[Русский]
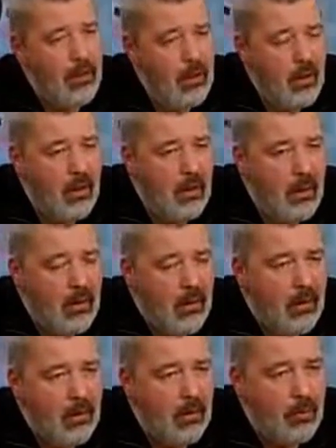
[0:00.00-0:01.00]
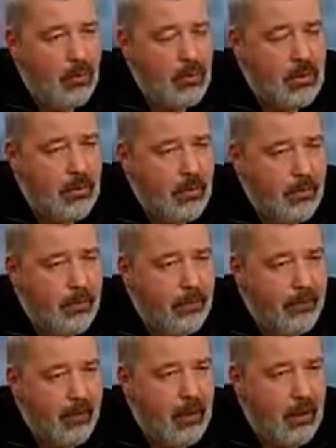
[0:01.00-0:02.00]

или, допустим,